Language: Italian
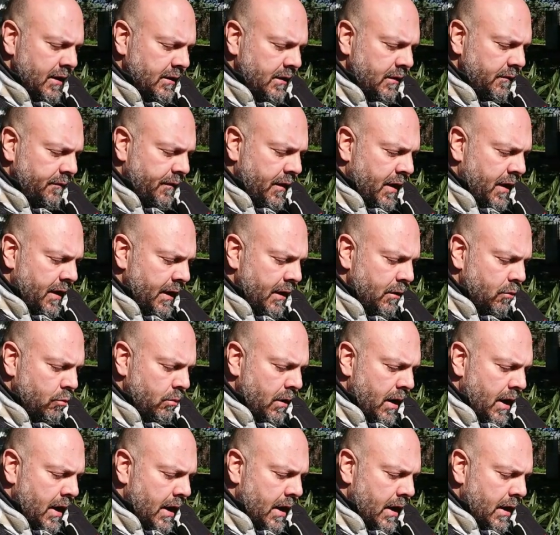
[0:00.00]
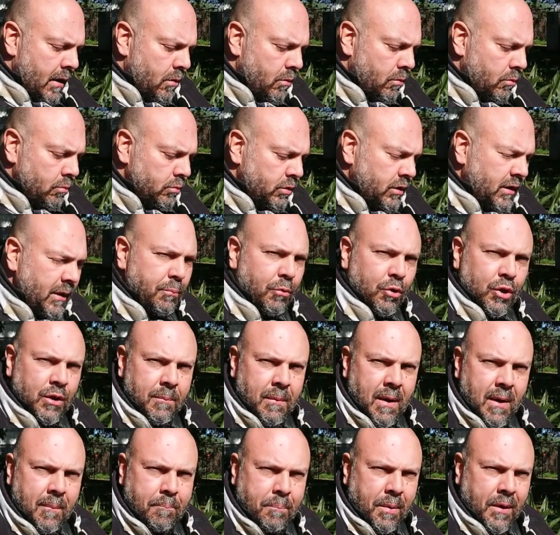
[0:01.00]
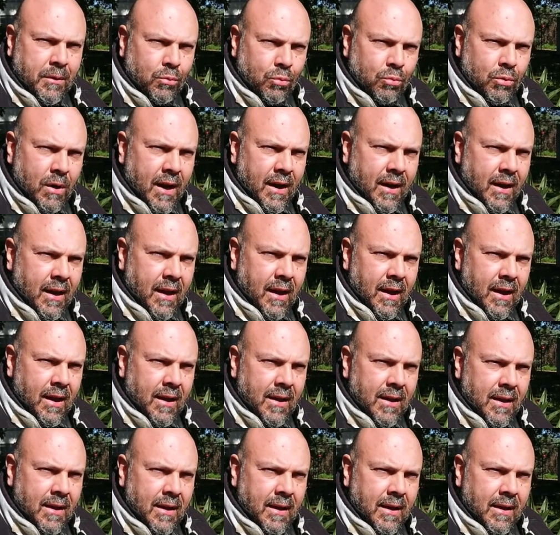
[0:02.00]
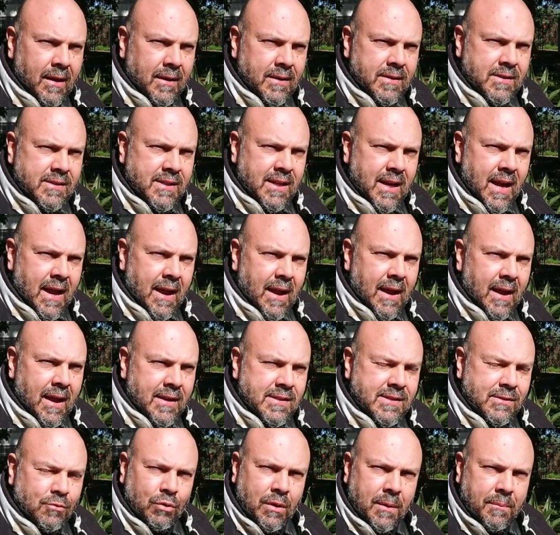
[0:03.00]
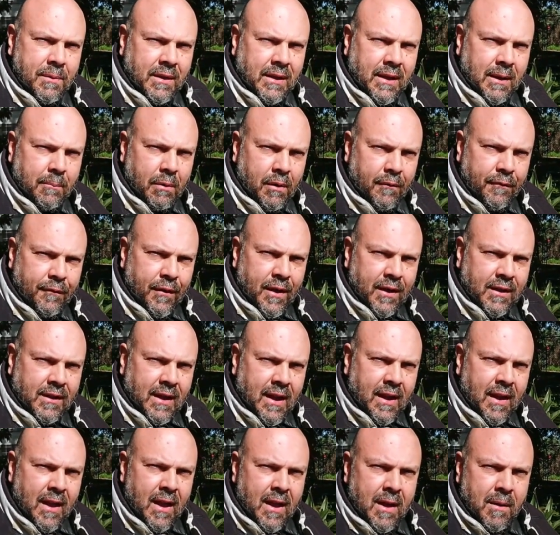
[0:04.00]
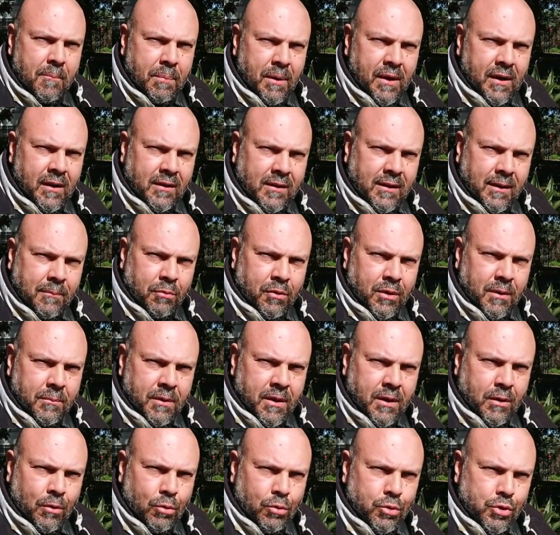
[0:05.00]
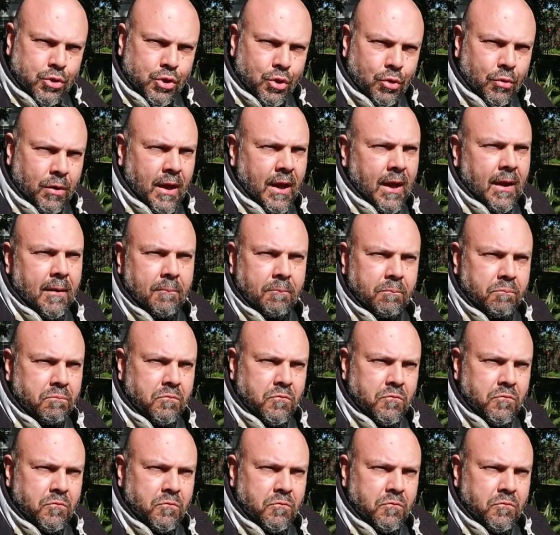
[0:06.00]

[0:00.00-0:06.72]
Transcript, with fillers: di fare una, un tipo di mappatura che sia assolutamente perfetta per il tipo di percorso che